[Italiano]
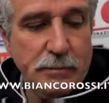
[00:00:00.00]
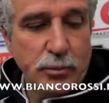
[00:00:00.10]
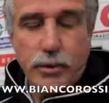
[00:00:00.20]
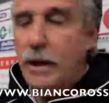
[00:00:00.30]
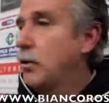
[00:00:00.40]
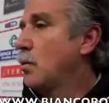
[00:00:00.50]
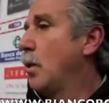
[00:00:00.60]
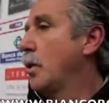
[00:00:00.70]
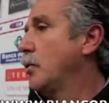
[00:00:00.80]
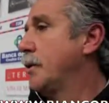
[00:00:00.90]
buttando il
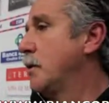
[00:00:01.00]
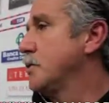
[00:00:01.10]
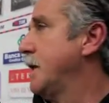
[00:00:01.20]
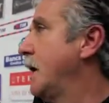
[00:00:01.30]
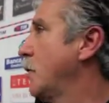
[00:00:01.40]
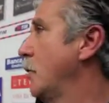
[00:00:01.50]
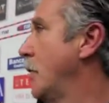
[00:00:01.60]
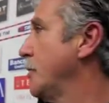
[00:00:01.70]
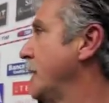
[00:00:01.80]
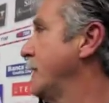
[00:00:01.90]
cuore oltre l'ostacolo,
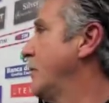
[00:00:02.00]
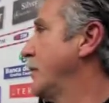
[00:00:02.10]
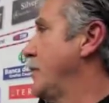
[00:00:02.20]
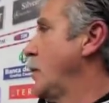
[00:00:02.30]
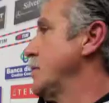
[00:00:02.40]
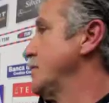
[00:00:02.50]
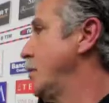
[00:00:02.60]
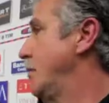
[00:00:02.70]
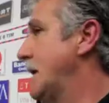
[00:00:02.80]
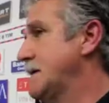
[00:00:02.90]
però tante volte poi questo
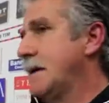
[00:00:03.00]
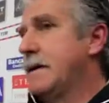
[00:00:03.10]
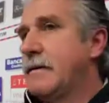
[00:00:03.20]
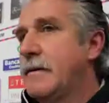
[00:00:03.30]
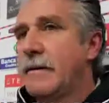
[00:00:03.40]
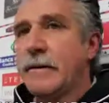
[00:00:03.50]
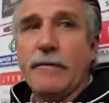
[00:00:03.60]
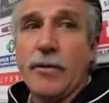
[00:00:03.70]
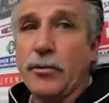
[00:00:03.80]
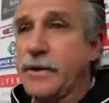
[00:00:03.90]
non basta.
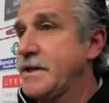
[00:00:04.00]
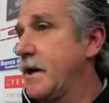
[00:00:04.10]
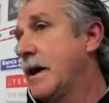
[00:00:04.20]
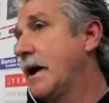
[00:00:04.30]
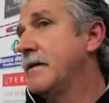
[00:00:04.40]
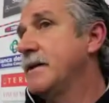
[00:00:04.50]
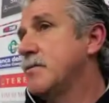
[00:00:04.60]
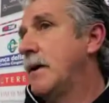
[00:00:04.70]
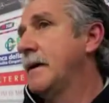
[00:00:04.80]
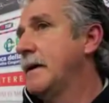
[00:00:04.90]
Di fronte c'è una grande
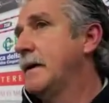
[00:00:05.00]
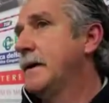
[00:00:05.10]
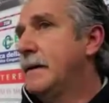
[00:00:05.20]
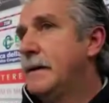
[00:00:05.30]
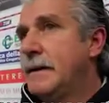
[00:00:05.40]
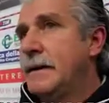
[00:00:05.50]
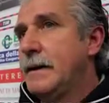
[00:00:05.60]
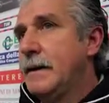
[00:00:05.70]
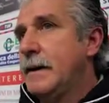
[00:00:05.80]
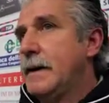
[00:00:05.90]
squadra
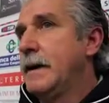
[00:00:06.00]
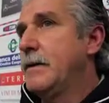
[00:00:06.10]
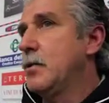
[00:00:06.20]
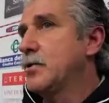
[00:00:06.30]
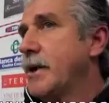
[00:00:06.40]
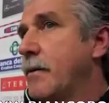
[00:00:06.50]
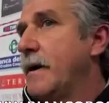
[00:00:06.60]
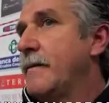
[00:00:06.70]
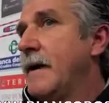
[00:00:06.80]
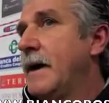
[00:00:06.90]
e di
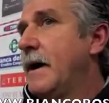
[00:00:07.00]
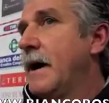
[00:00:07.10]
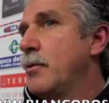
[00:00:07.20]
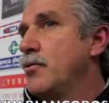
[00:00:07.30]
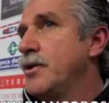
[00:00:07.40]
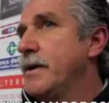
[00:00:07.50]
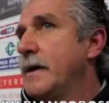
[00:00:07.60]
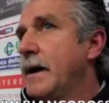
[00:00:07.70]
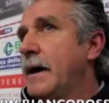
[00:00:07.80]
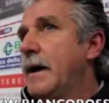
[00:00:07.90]
conseguenza è
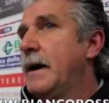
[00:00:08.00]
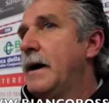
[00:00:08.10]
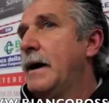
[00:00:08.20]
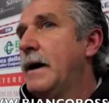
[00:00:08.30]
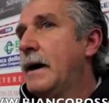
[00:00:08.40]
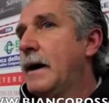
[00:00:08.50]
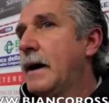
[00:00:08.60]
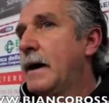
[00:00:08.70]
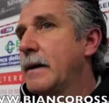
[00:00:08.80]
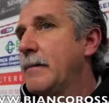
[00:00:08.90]
riuscita
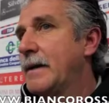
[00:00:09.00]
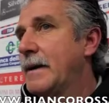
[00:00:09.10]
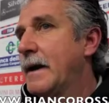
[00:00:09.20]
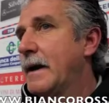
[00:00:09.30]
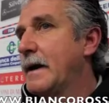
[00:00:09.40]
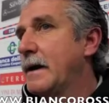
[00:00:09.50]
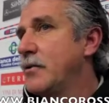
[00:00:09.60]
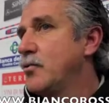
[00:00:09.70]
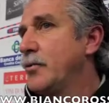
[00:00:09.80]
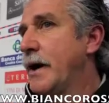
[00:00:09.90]
a ribaltare il
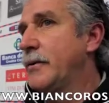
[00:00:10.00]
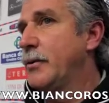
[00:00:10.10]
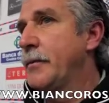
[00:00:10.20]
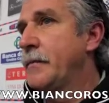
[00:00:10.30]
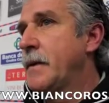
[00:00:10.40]
risultato